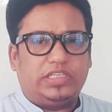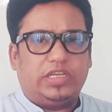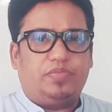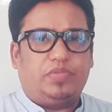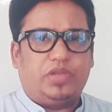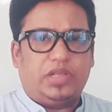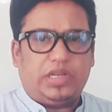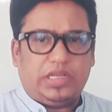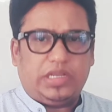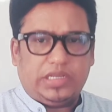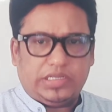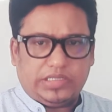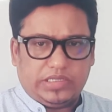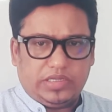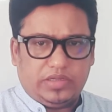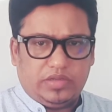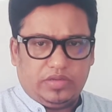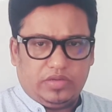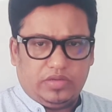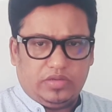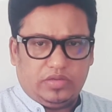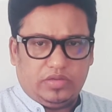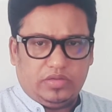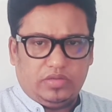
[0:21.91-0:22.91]
চাপ্টারে আছে
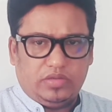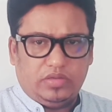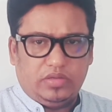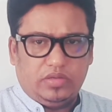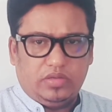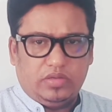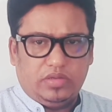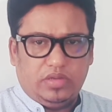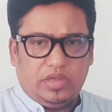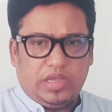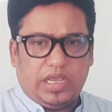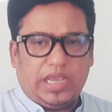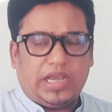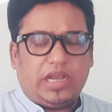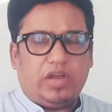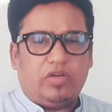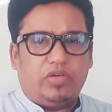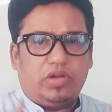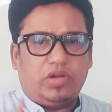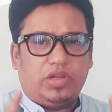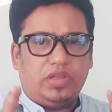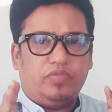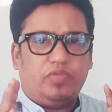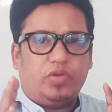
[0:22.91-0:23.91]

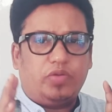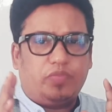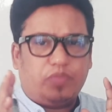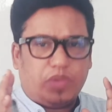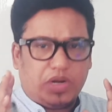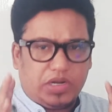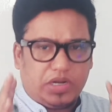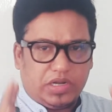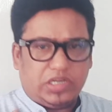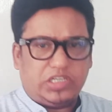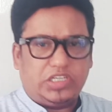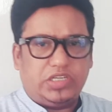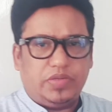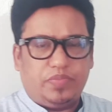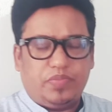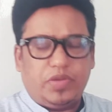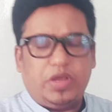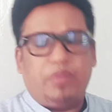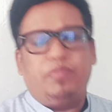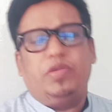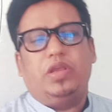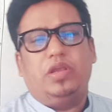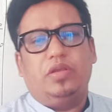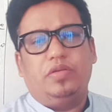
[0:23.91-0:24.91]
অ্যাকাউন্টিং ফর পার্টনারশিপ
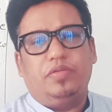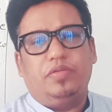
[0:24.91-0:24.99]
নামে